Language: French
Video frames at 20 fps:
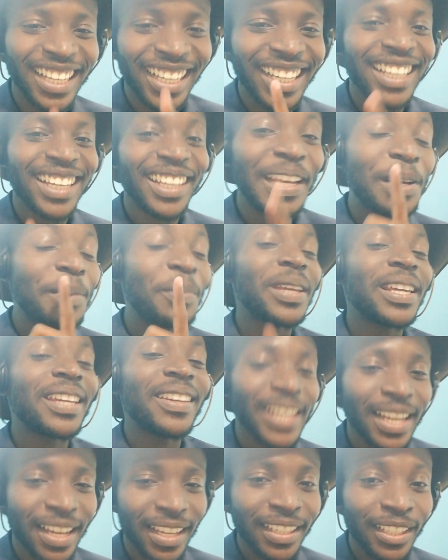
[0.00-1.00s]
Ah, eh
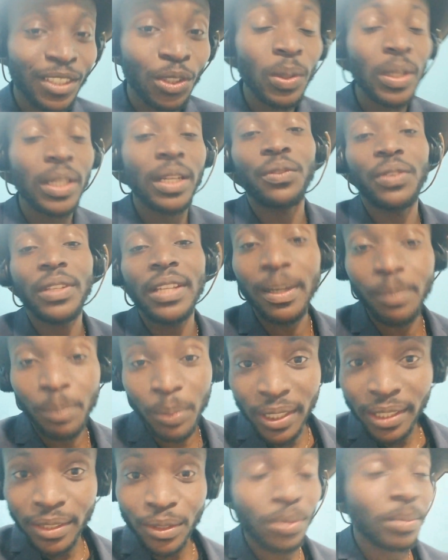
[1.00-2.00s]
ben, et, donc la finale
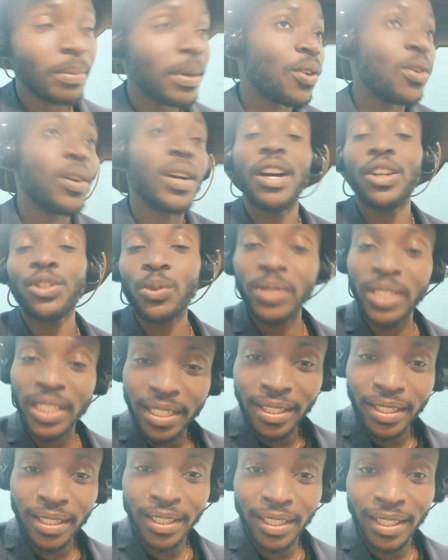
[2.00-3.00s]
peut-être
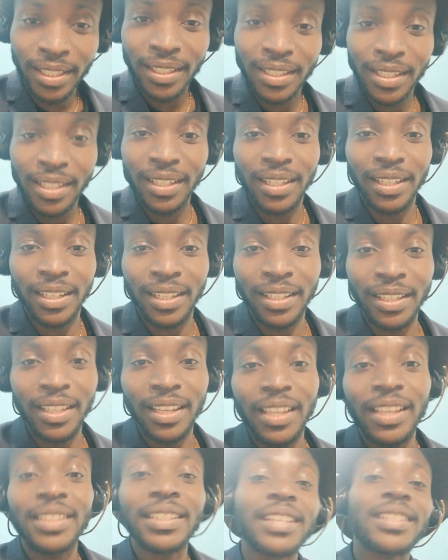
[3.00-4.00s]
Maroc-Argentine. Hein, hein.
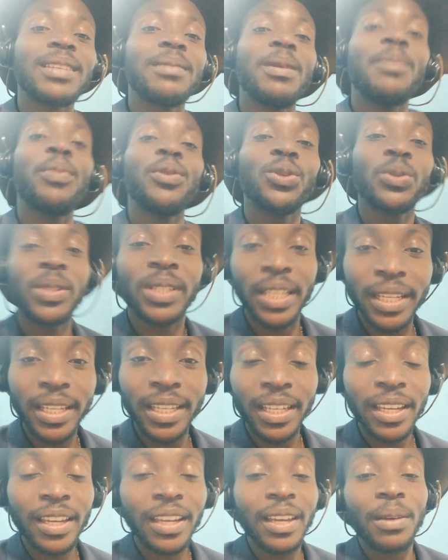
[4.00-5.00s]
Ça c'est mes
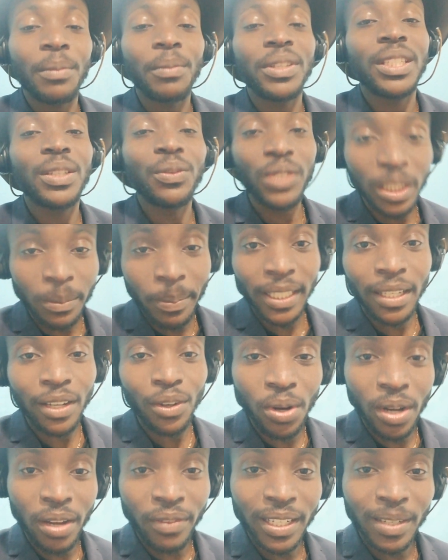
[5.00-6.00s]
pronostics. Si vous n'êtes pas
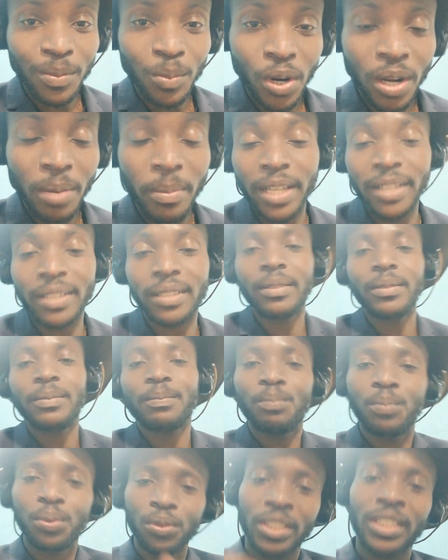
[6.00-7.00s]
d'accord avec moi, bah,
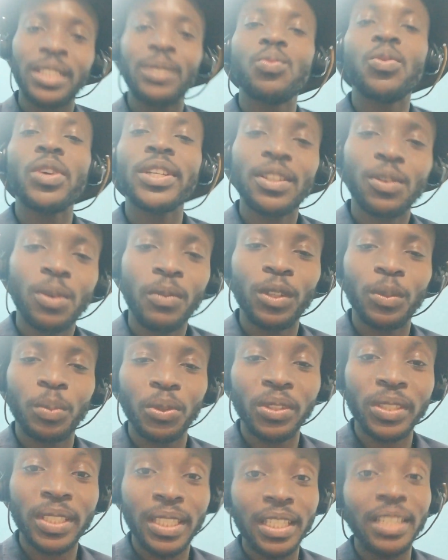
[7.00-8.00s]
dites-moi c'est quoi
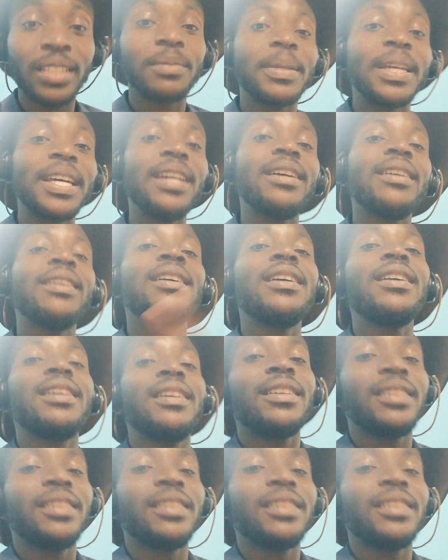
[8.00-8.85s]
votre pronostic. Mais